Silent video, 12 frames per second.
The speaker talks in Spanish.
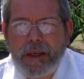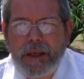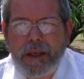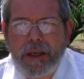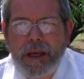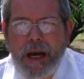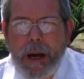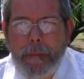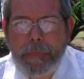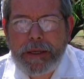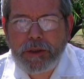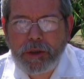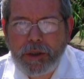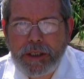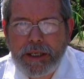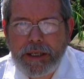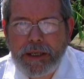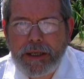y aspectos
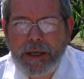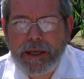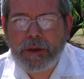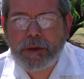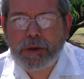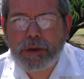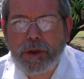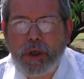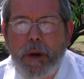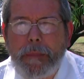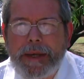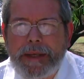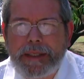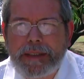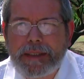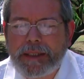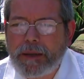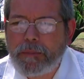que a nosotros nos
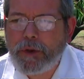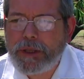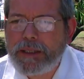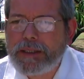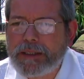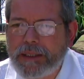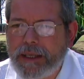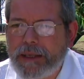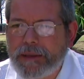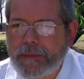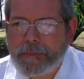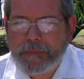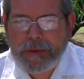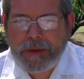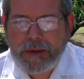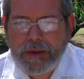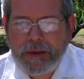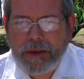parece que pueden ser
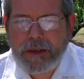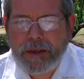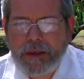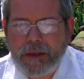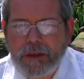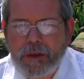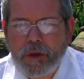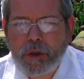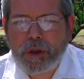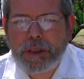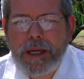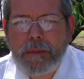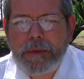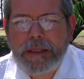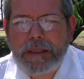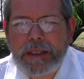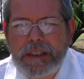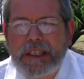eh,
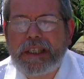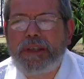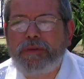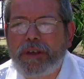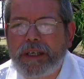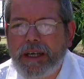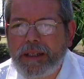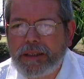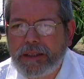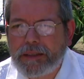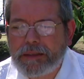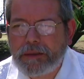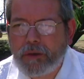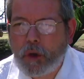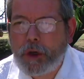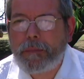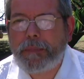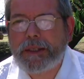totalmente insignificantes
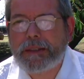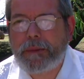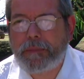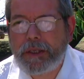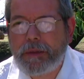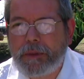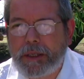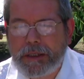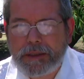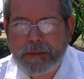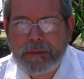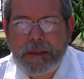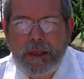o imperceptibles